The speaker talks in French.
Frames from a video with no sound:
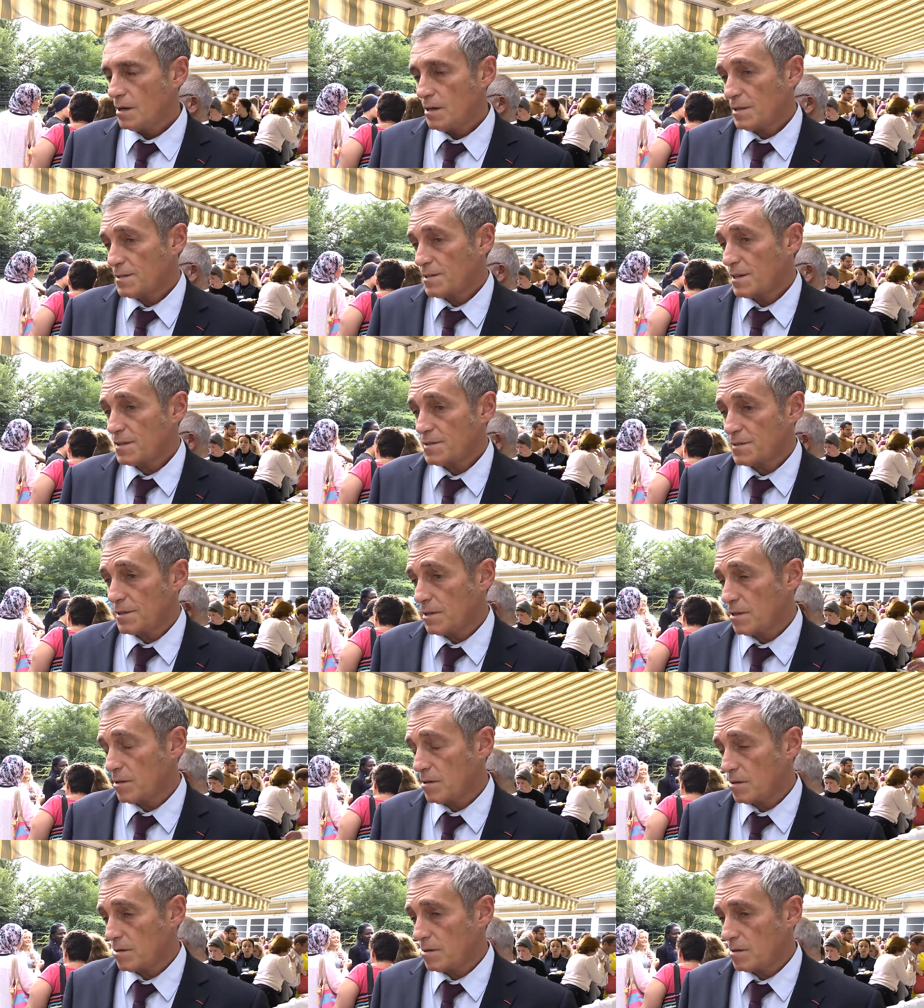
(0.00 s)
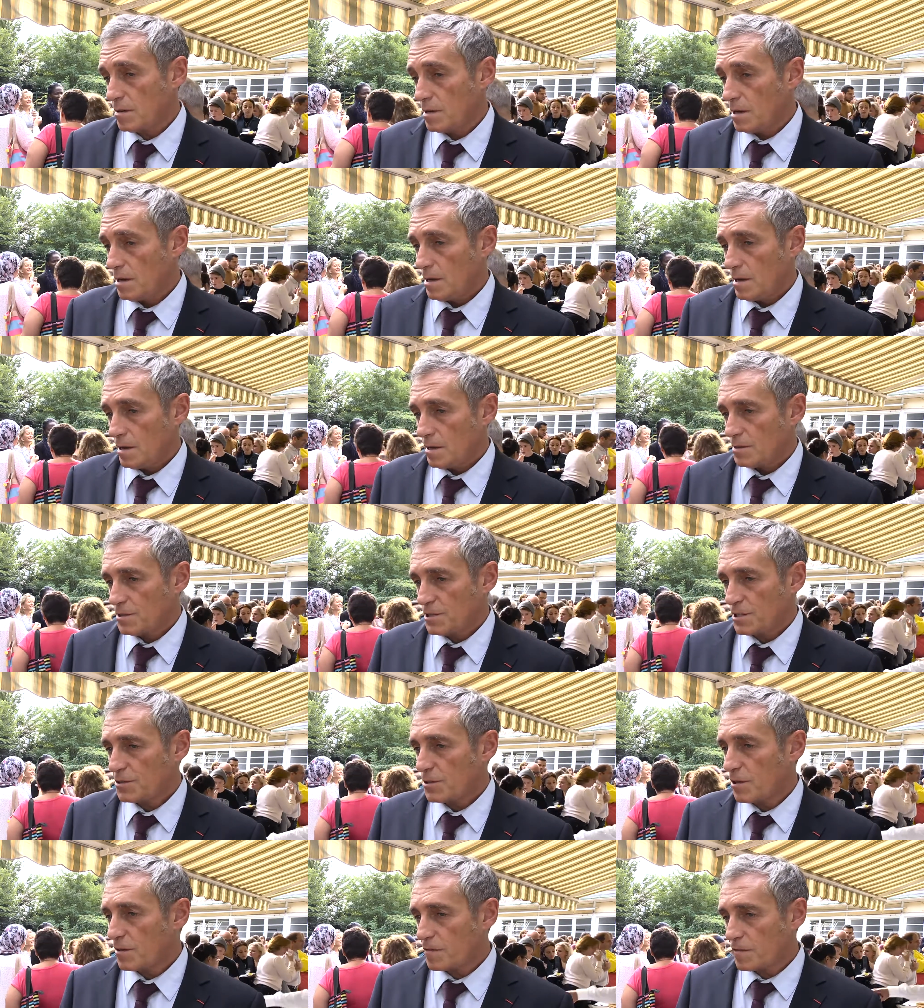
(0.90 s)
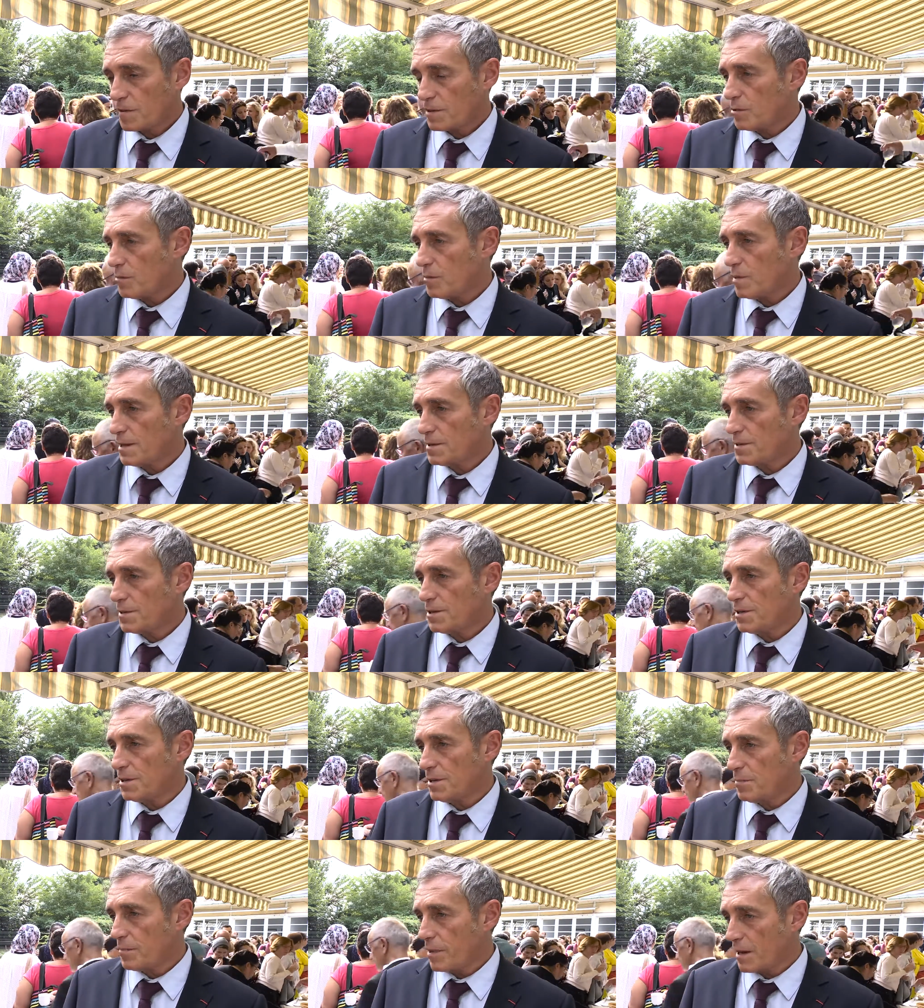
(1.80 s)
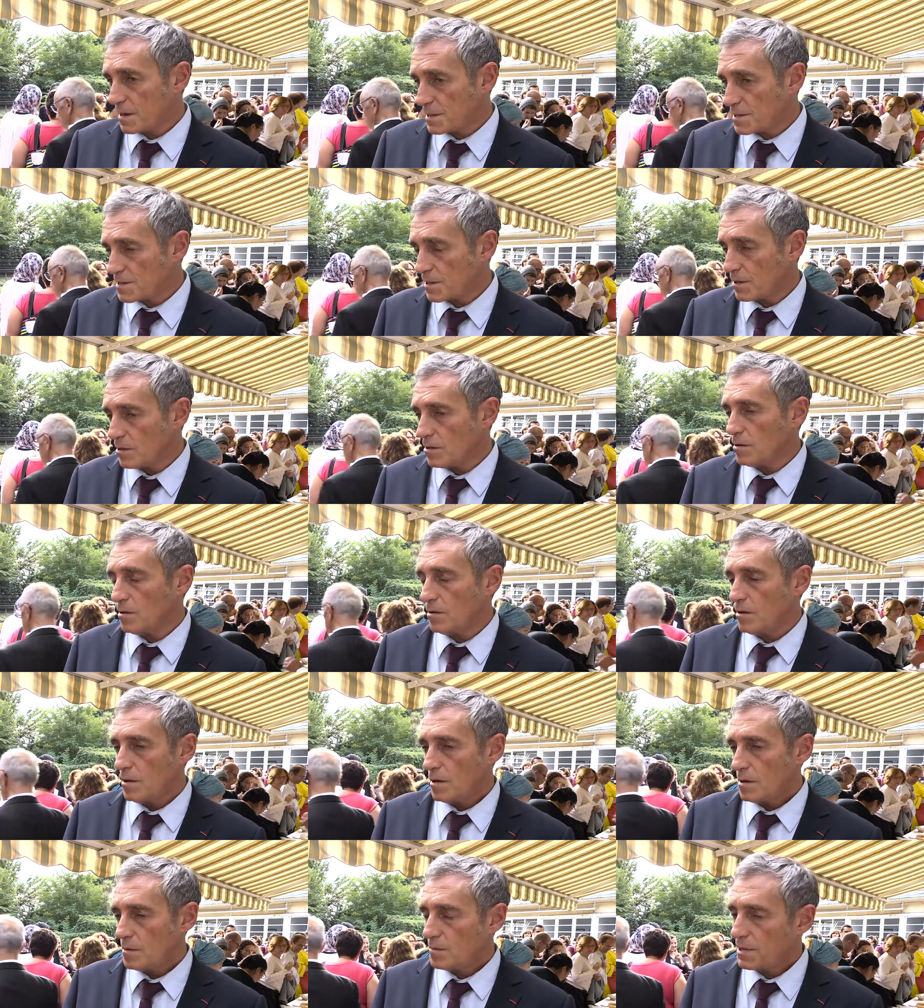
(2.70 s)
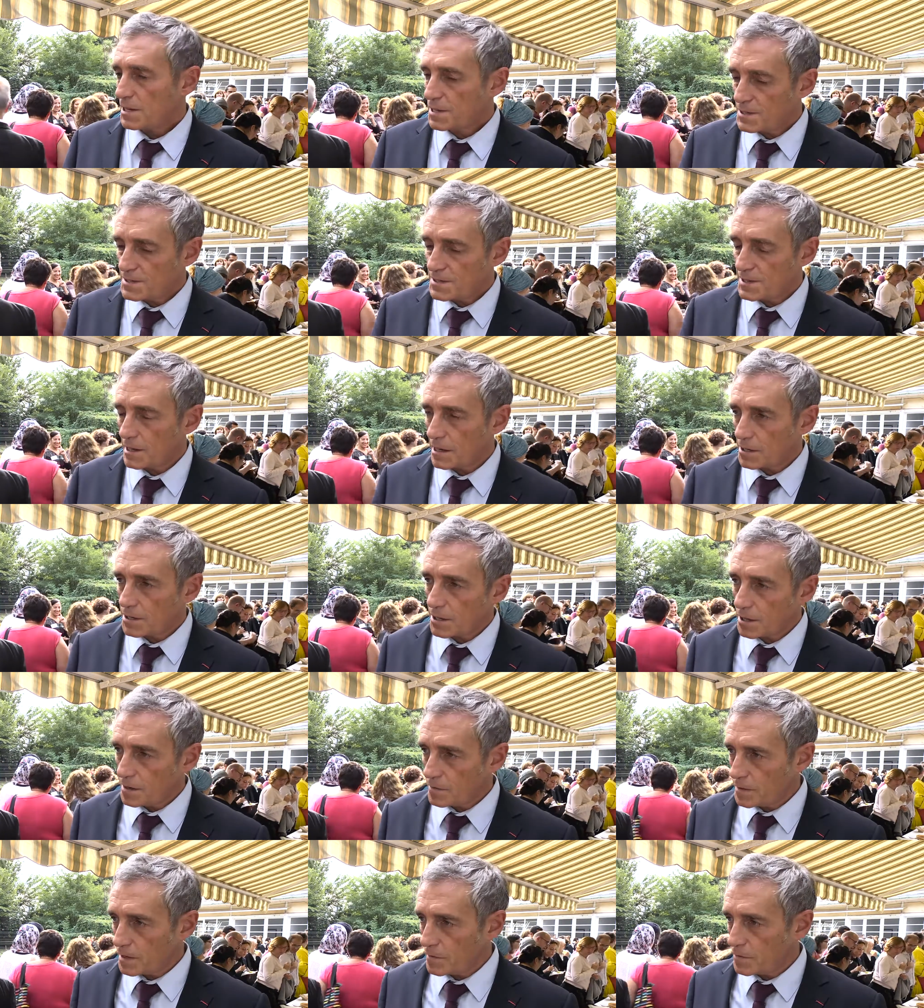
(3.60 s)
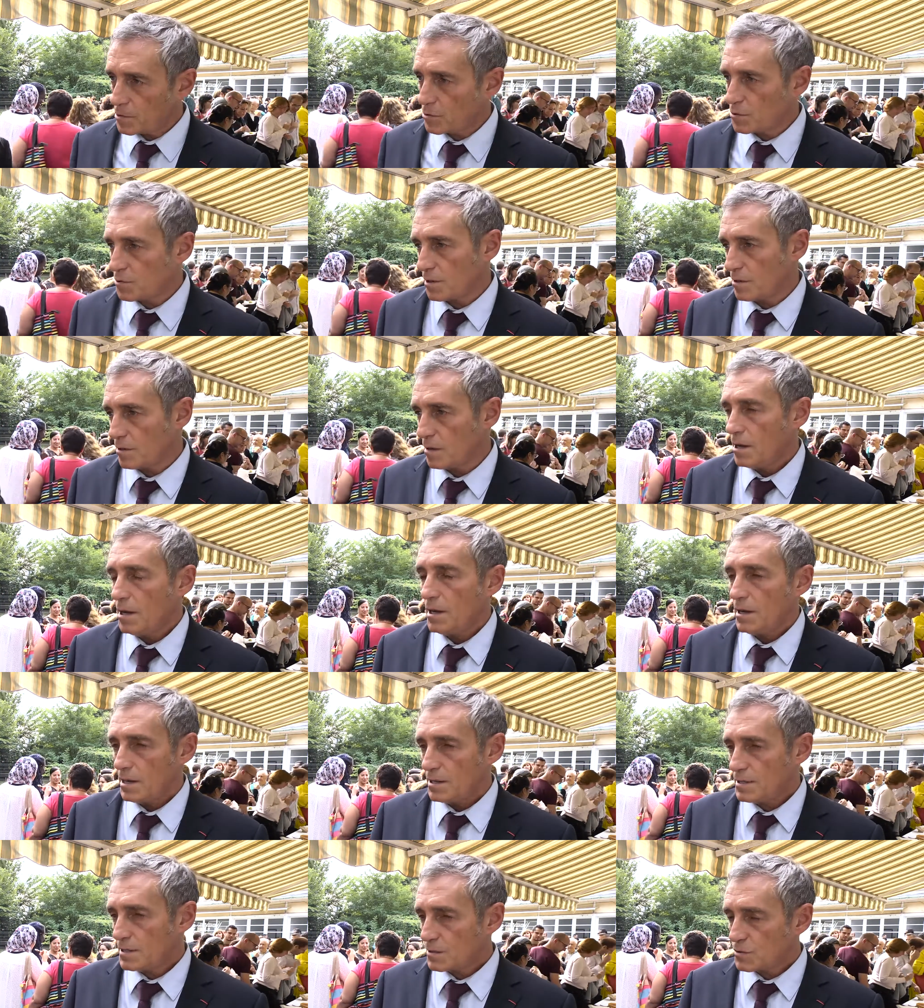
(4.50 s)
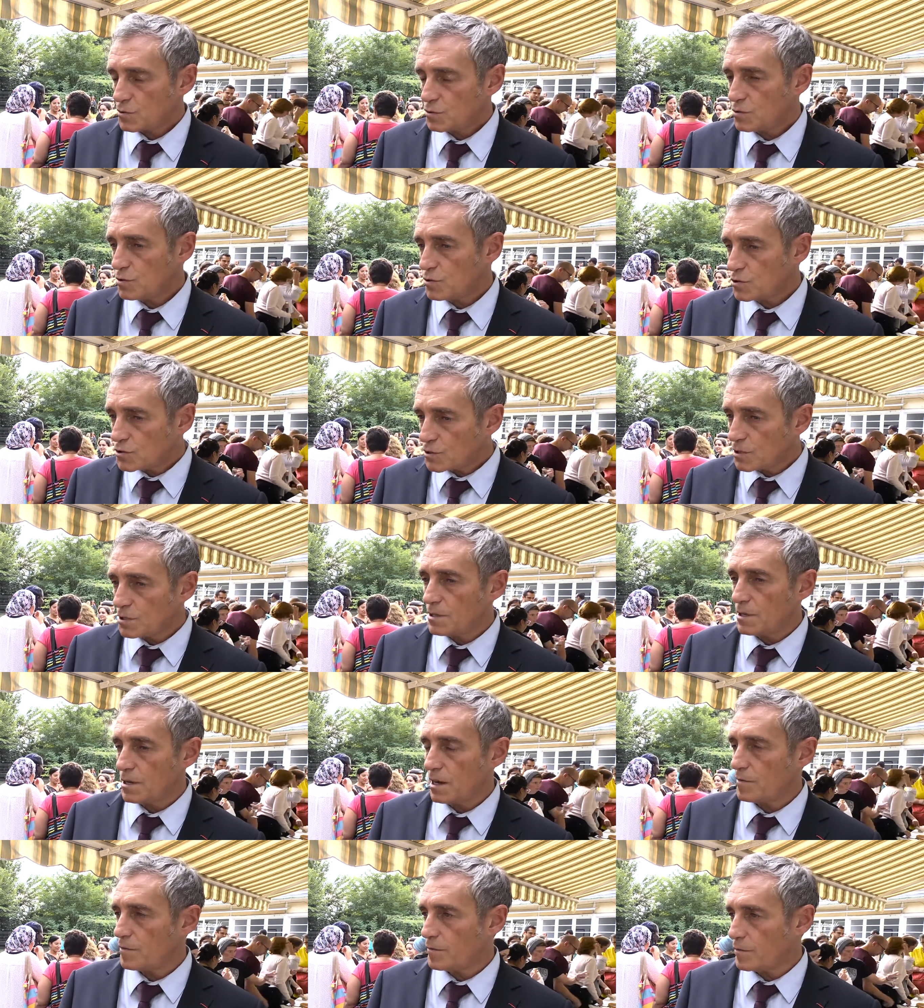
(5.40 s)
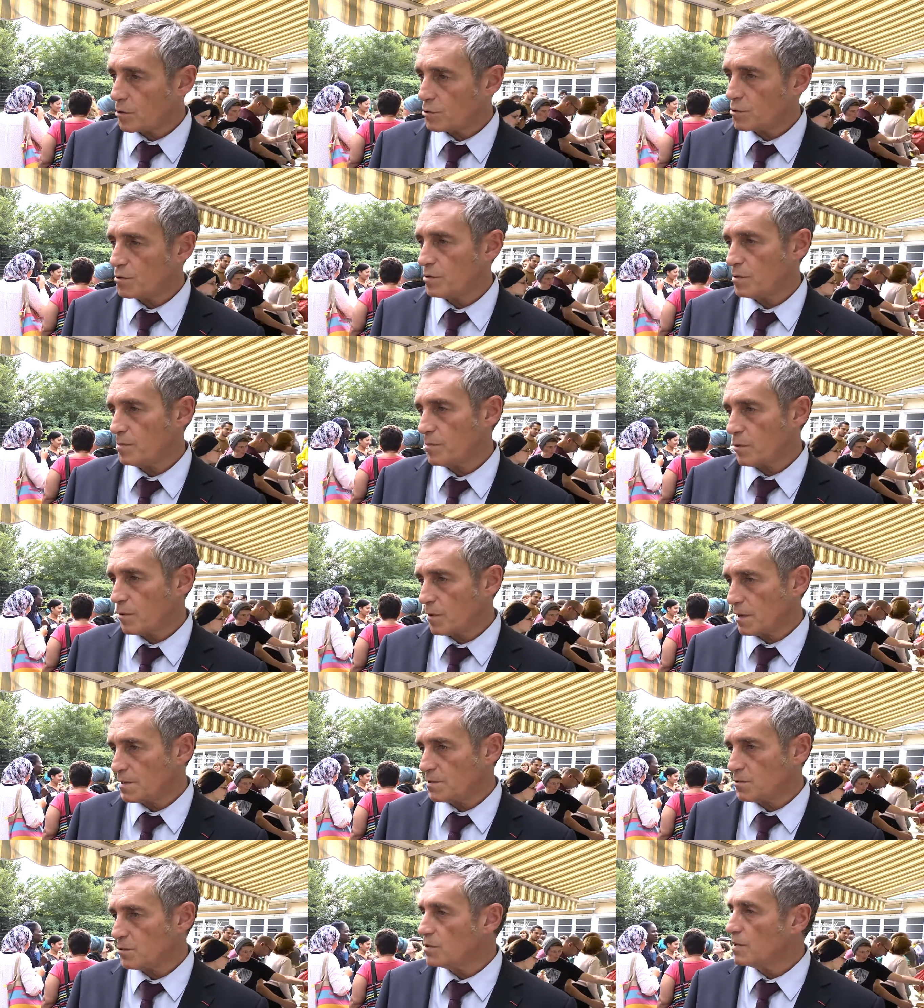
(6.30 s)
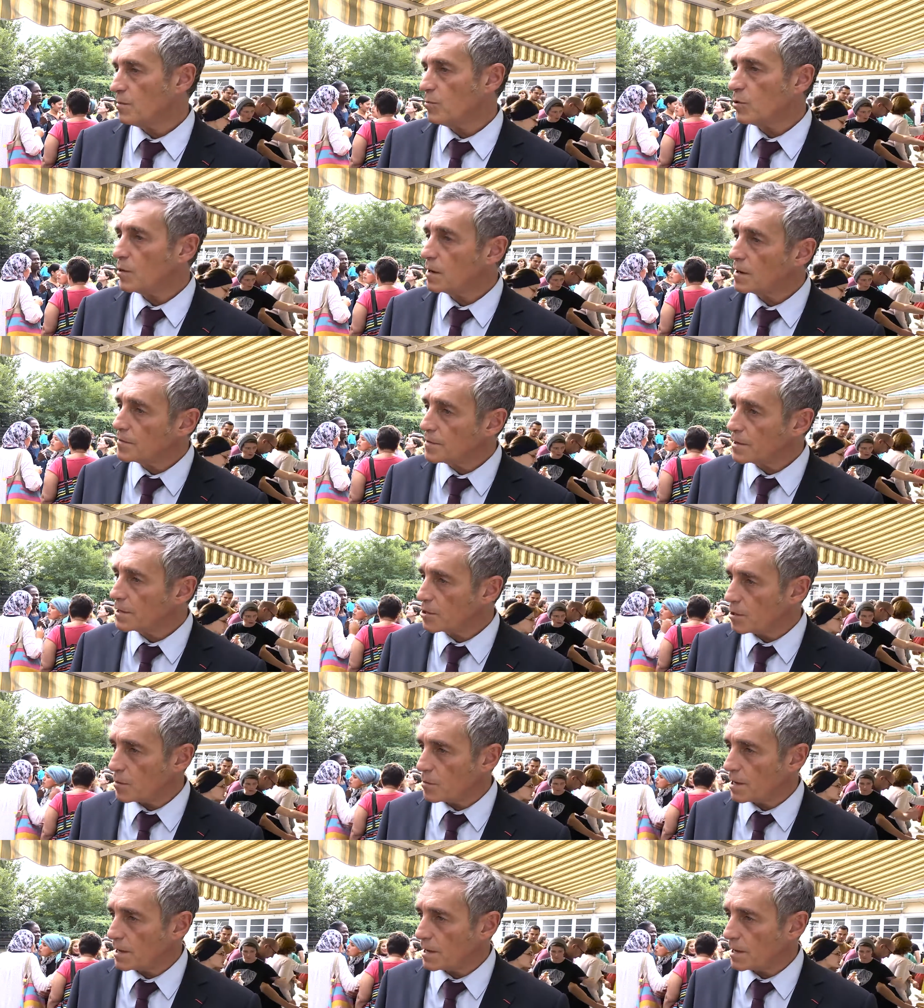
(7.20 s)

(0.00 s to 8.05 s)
Et ça, c'est un phénomène qui est pas récent, mais qui s'est aggravée avec le temps. Et dans une zone à forte progression démographique comme